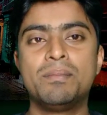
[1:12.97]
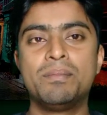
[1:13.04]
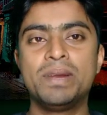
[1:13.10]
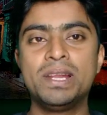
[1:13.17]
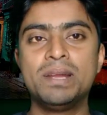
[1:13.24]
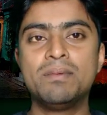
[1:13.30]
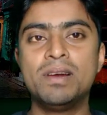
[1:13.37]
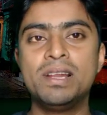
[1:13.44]

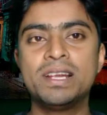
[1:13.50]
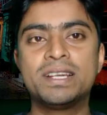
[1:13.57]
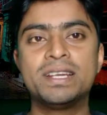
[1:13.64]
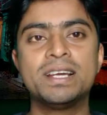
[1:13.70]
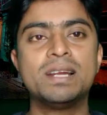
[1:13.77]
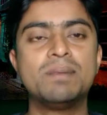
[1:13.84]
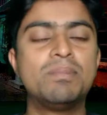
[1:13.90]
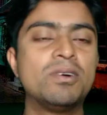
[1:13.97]
বিনিময়
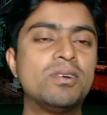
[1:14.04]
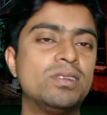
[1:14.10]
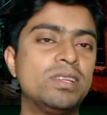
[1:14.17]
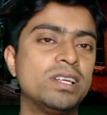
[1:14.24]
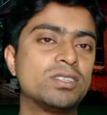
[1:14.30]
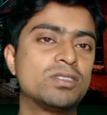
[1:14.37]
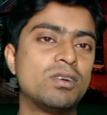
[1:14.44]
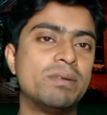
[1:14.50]
ইলেকট্রিক্যালের পক্ষ
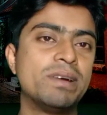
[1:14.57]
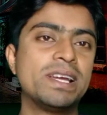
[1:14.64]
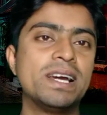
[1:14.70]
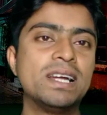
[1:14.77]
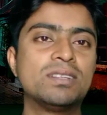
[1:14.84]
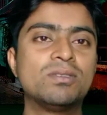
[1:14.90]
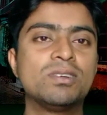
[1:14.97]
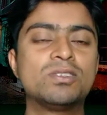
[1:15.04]
থেকে সবাইকে
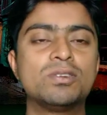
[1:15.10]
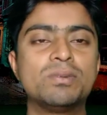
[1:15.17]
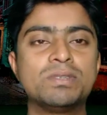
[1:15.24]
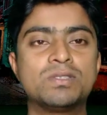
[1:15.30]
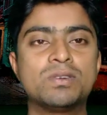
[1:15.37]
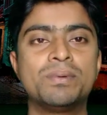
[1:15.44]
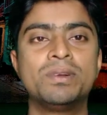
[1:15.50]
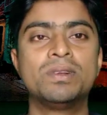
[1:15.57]
আন্তরিক
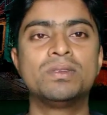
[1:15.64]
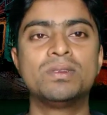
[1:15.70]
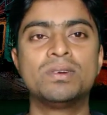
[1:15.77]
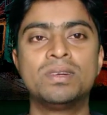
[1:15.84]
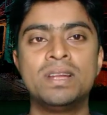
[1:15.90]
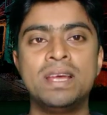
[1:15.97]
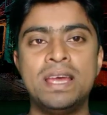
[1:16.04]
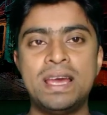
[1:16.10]
শুভেচ্ছা অভিনন্দন